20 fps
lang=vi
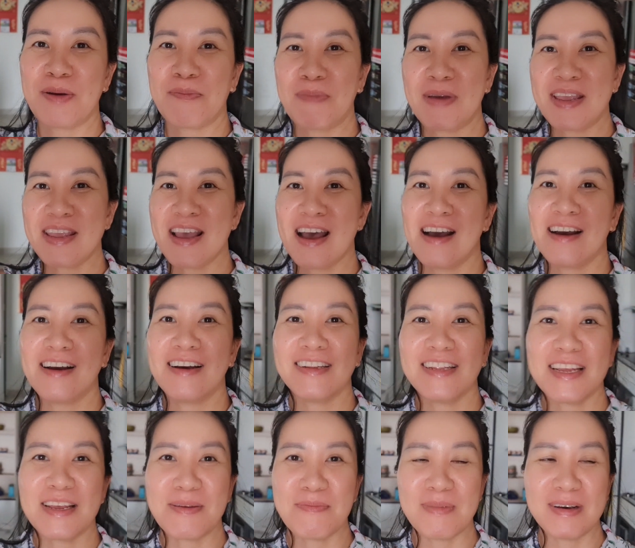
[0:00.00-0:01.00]
Bây giờ
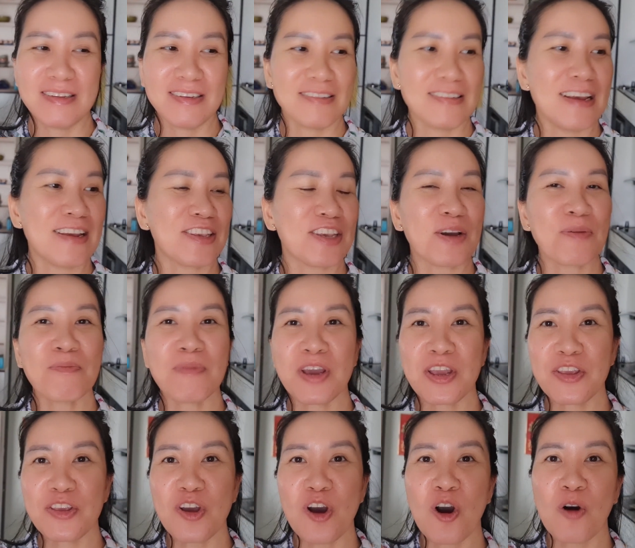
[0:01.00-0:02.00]
thì mình sẽ chuẩn
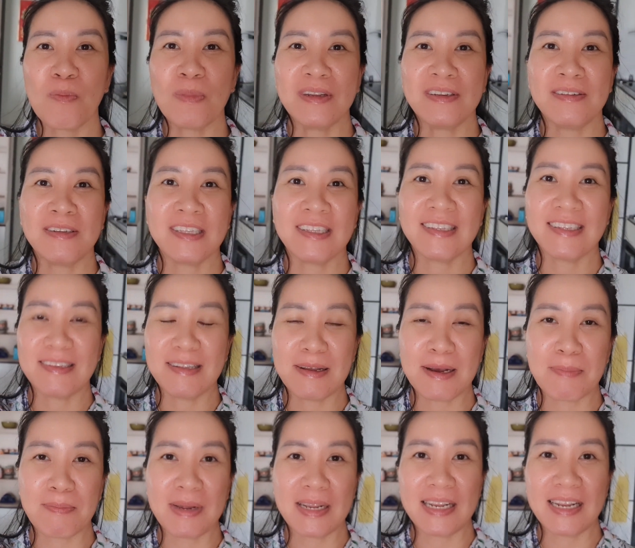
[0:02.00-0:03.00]
bị vô mình
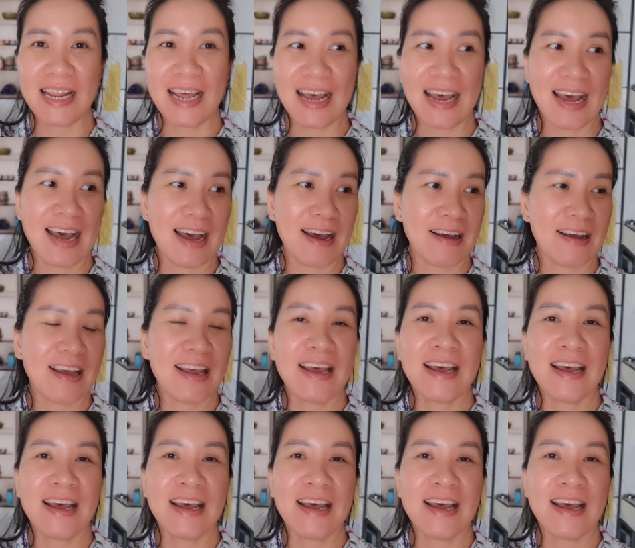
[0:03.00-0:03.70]
à, mình à,